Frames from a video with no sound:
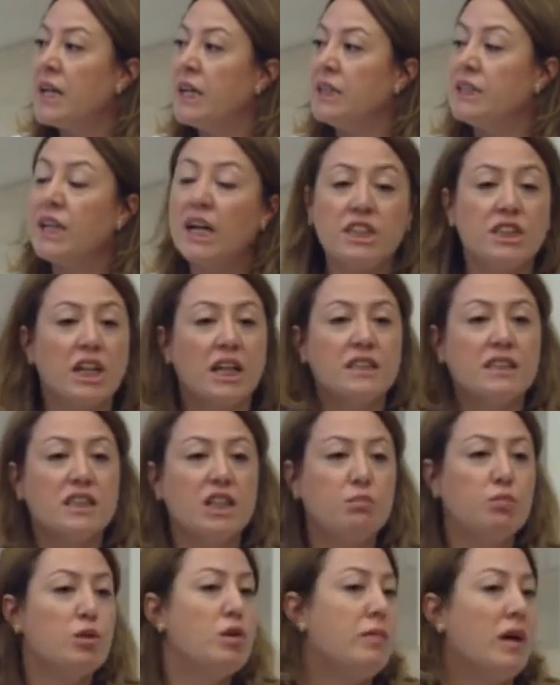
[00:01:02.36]

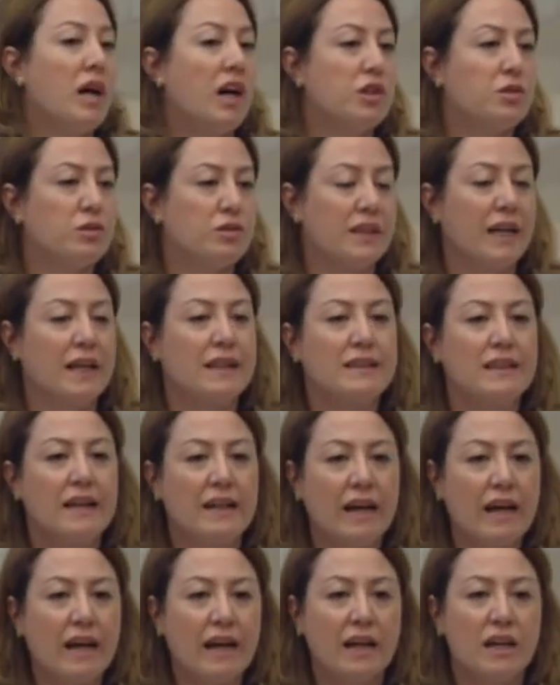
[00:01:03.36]
yaşadığı bu
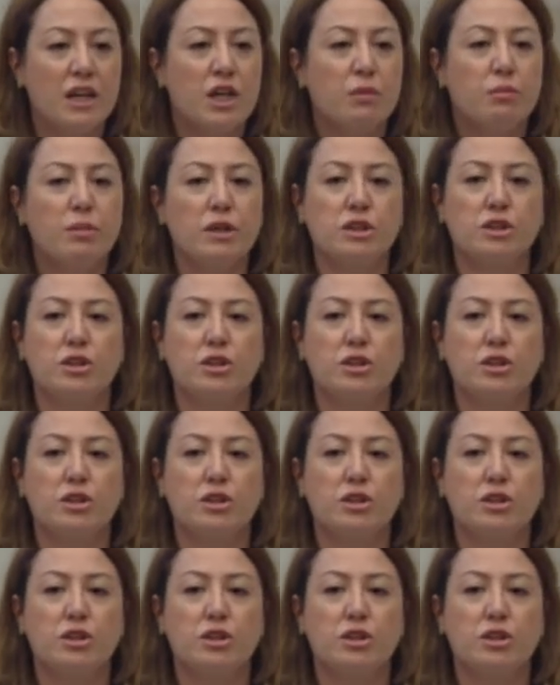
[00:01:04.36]
mağduriyetlere bir